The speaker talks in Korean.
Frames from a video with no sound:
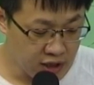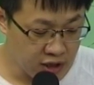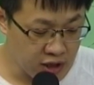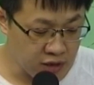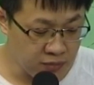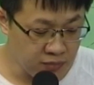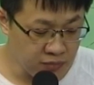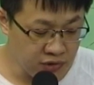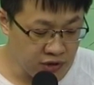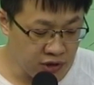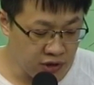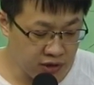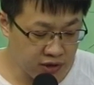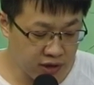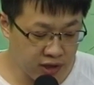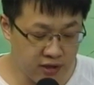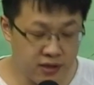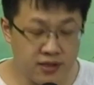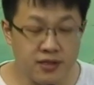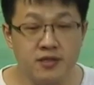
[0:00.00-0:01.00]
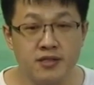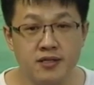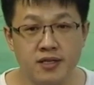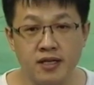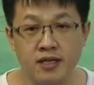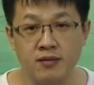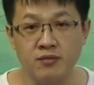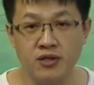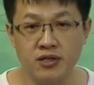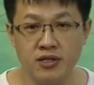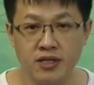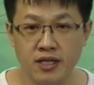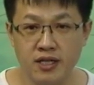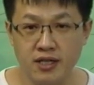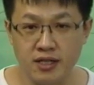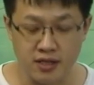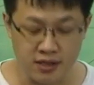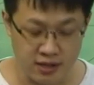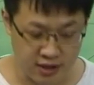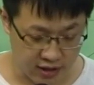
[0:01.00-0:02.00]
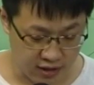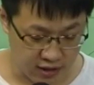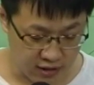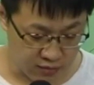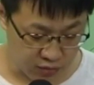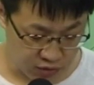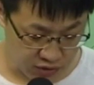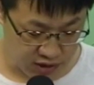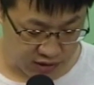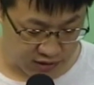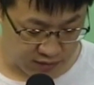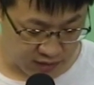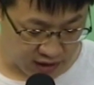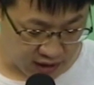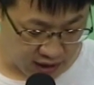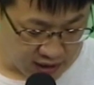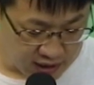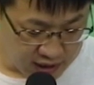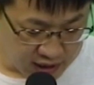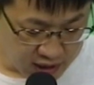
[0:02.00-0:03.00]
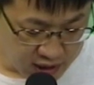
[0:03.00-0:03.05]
김영택 선생님을 이 자리에 모셨습니다.